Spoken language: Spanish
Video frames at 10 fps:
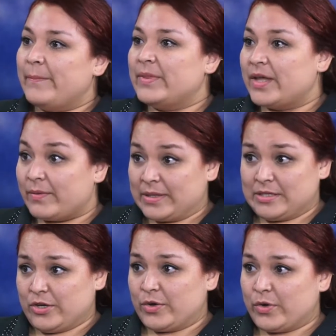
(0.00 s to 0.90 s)

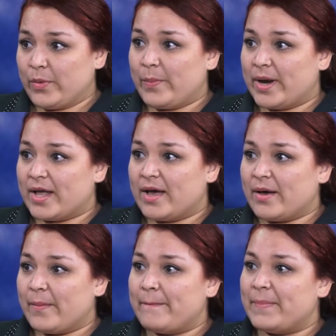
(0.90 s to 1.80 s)
intervención, ¿no?
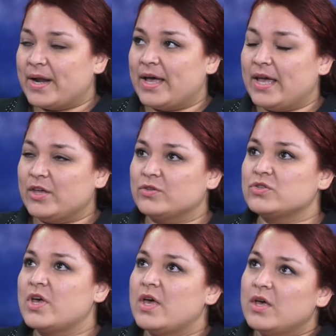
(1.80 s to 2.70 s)
Para, para
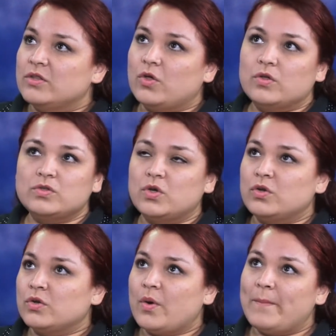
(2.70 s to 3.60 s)
ellos. Todos
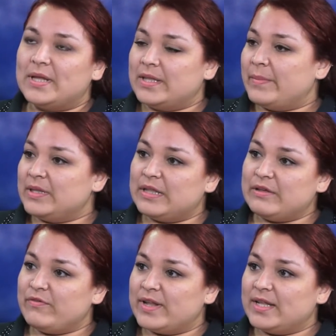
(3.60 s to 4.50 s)
son completamente
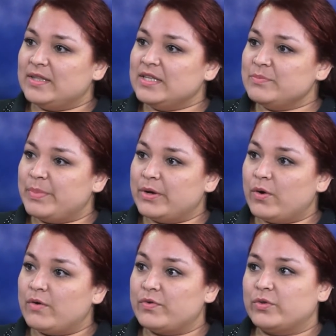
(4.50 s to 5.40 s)
diferentes, pero
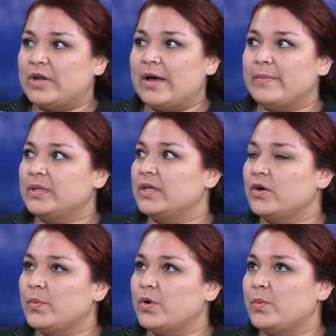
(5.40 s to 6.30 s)
afortunadamente,
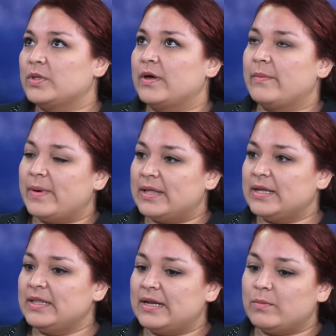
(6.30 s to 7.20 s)
como comentaba padre,
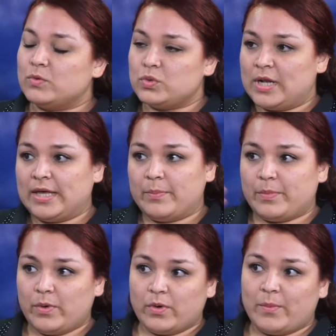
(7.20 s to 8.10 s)
tenemos el
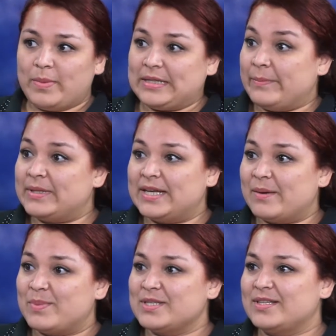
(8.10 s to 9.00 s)
equipo completamente
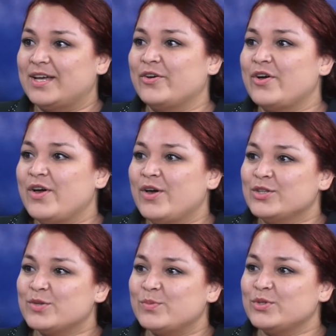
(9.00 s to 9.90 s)
capacitado.
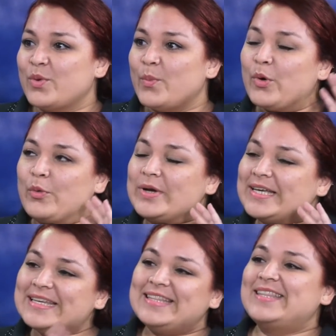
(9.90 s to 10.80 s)
Somos como un
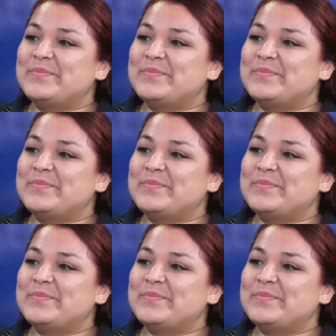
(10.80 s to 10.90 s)
kit de